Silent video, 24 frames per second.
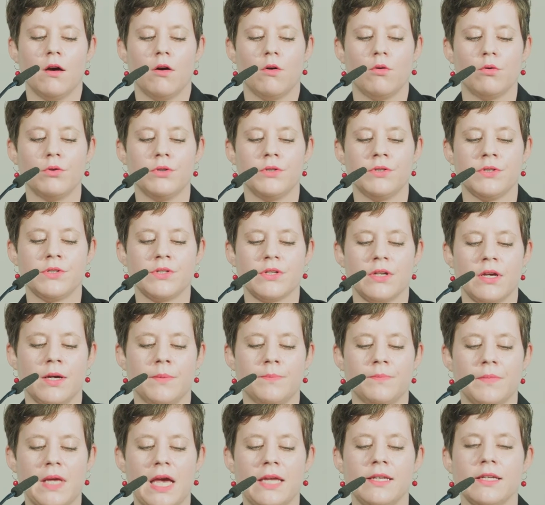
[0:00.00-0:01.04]
Und
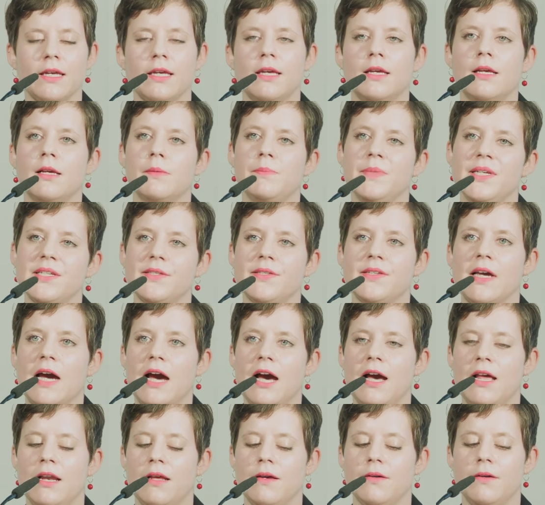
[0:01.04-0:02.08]
ähm, ein
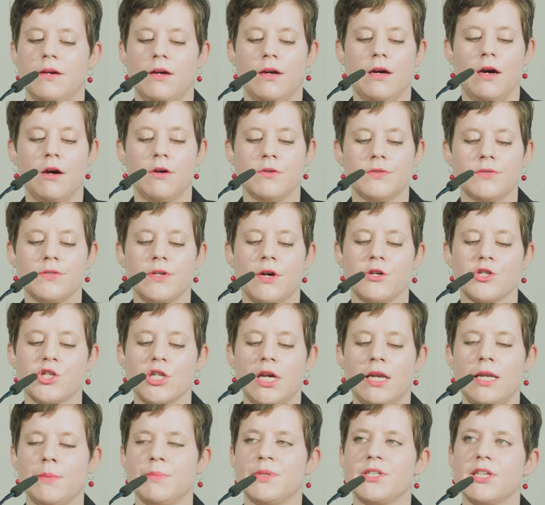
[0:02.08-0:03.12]
regelmäßiger Austausch
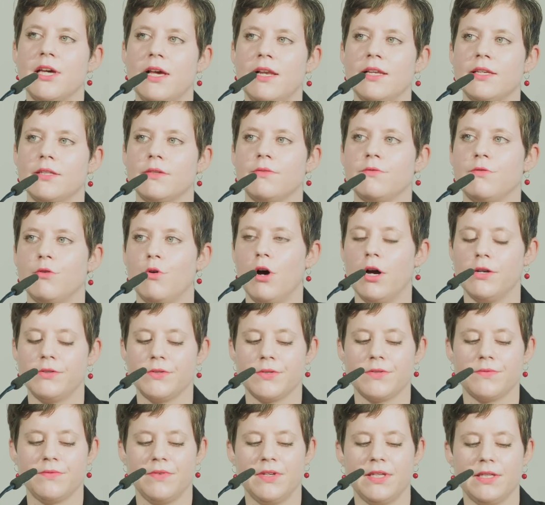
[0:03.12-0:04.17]
aller Beteiligten vor Ort
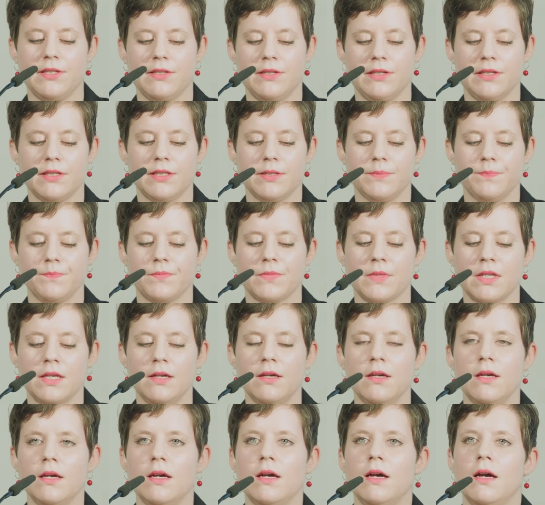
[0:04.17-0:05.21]
ist wichtig.
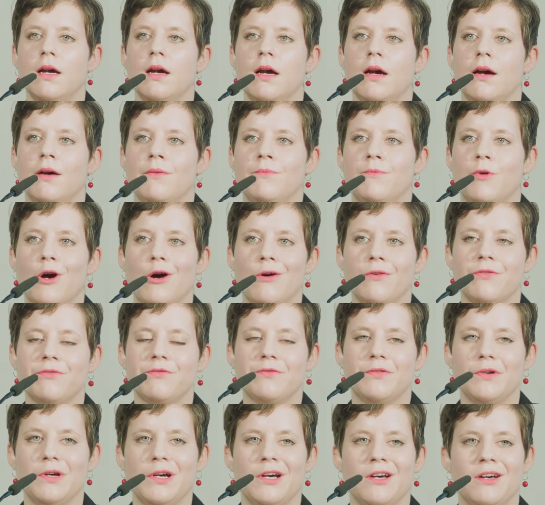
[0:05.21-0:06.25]

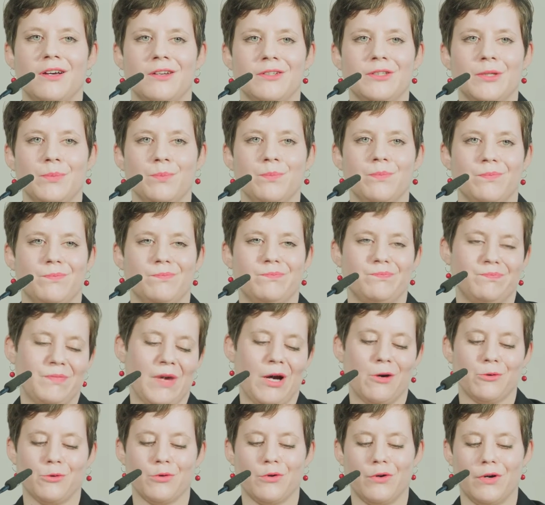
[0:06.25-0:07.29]
Worauf äh, die
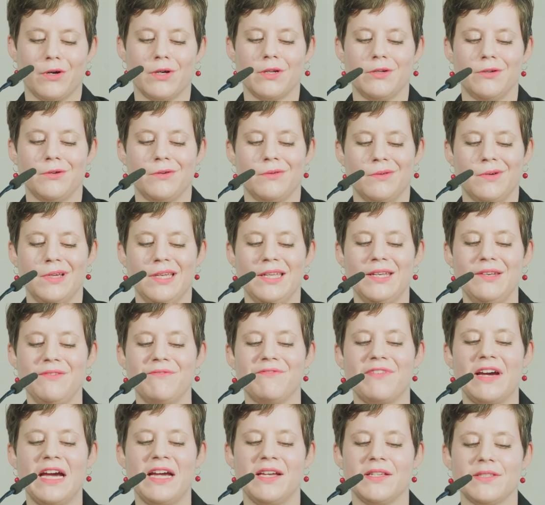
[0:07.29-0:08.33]
Autoren
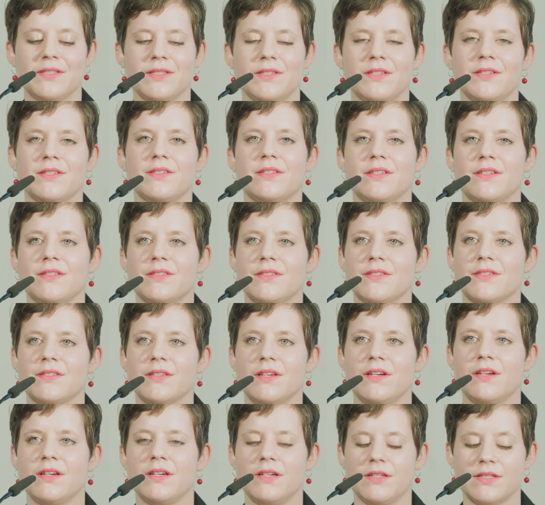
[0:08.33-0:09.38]
hinweisen, ist, dass
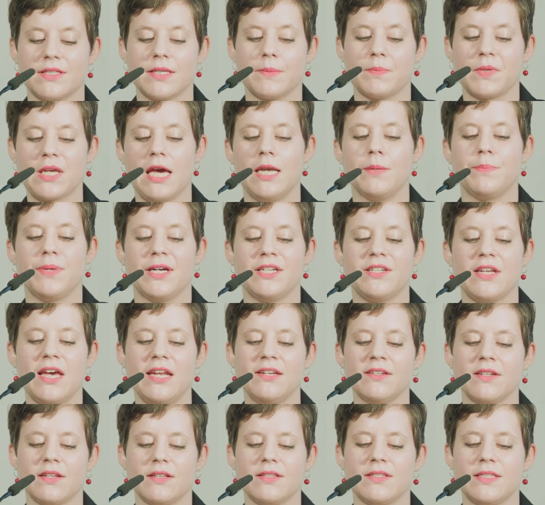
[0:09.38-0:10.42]
äh, es gibt keine
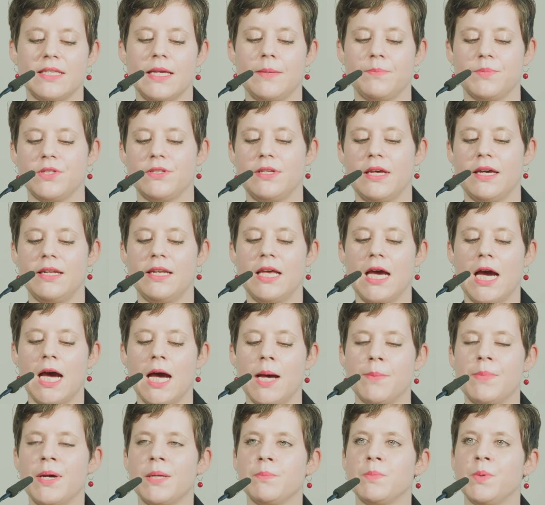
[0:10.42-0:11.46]
Patentrezepte, da in der
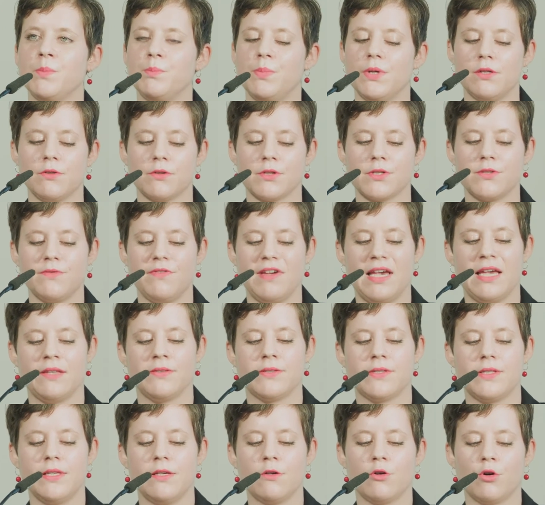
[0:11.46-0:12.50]
Arbeit mit bildungsfernen
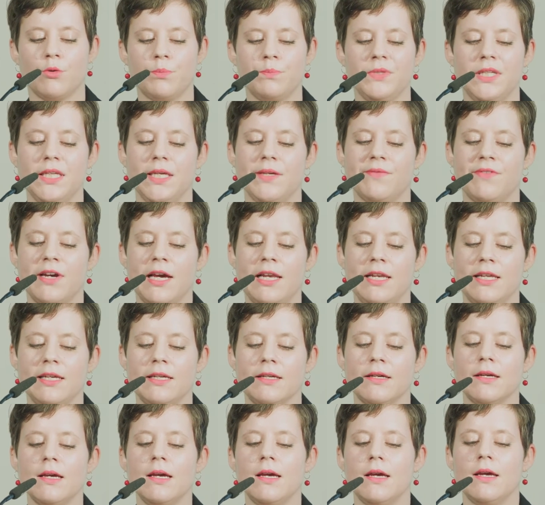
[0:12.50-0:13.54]
Zielgruppen die
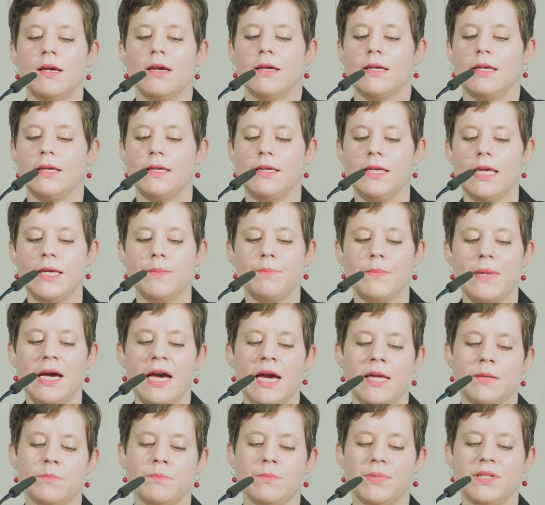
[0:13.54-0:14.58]
jeweiligen
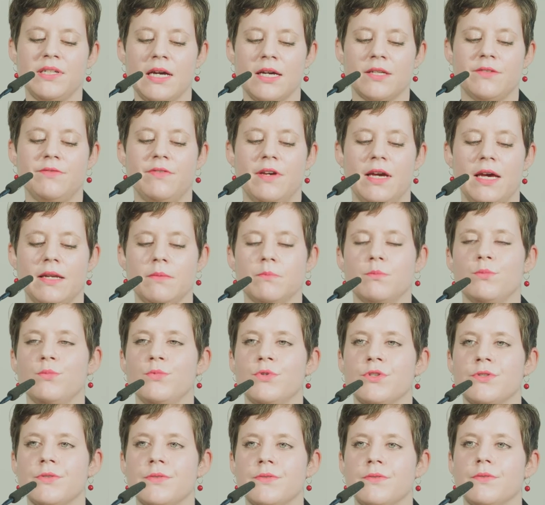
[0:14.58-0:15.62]
Gegebenheiten bedacht werden
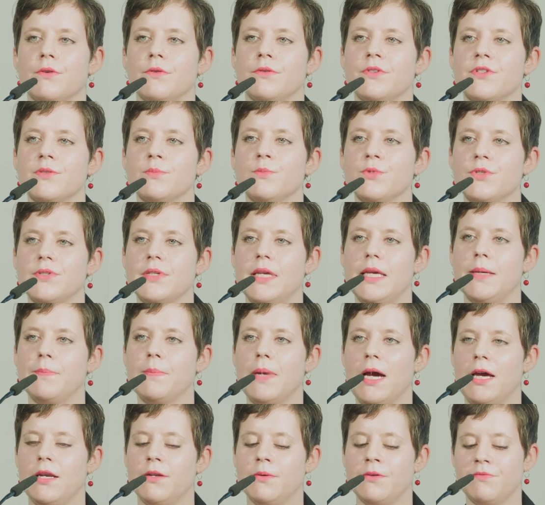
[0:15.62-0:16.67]
müssen und es muss eben
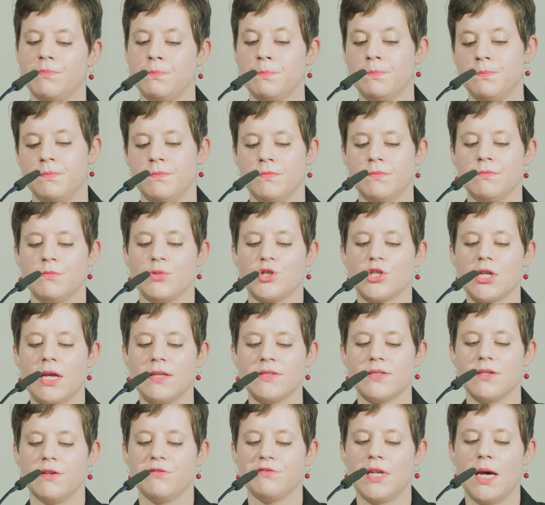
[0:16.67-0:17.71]
eine
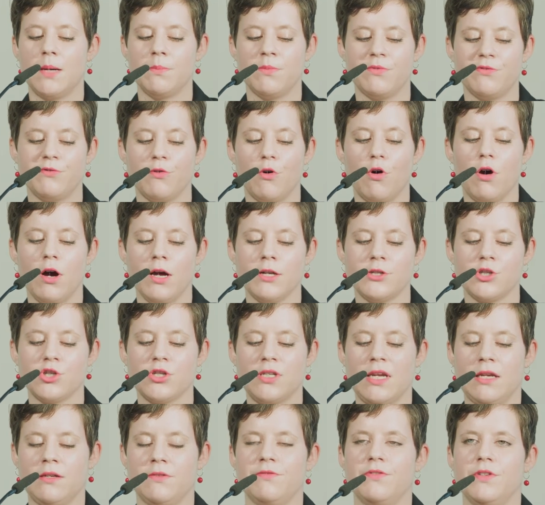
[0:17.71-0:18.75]
Bestandsaufnahme vor Ort
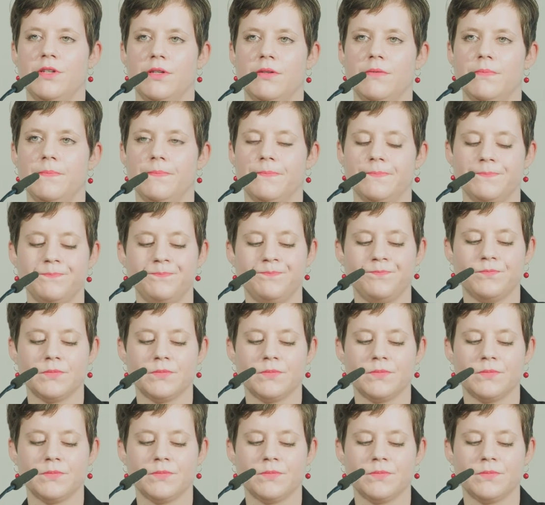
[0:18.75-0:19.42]
stattfinden.